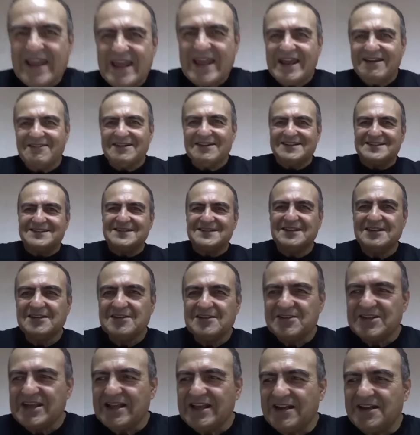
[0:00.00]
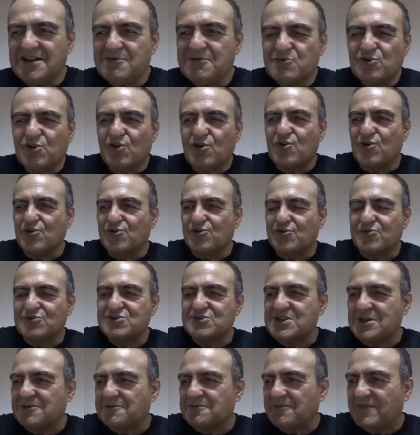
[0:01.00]
Evet. Gelelim Glock
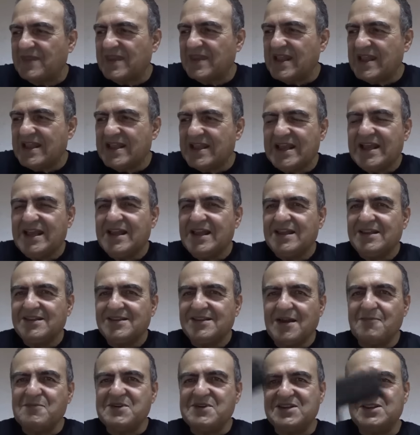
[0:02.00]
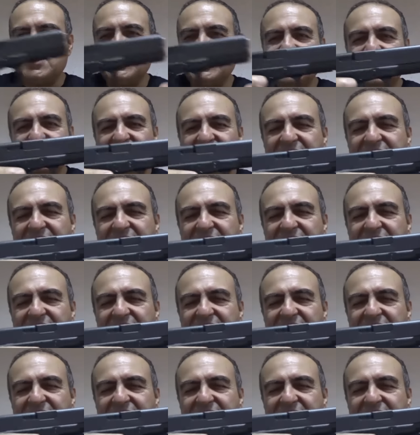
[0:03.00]
19'a. Tabii ki